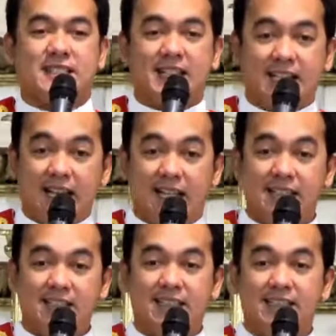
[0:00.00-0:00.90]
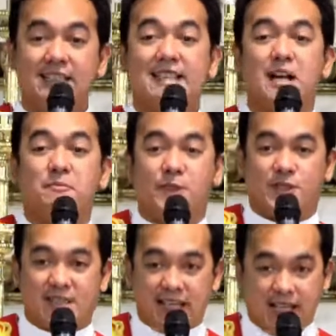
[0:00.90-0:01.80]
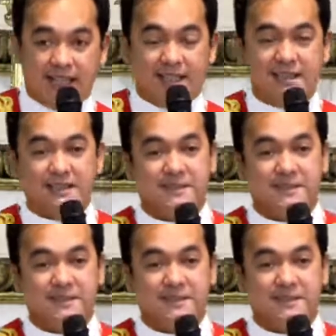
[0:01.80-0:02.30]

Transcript: niya na, natapos niya.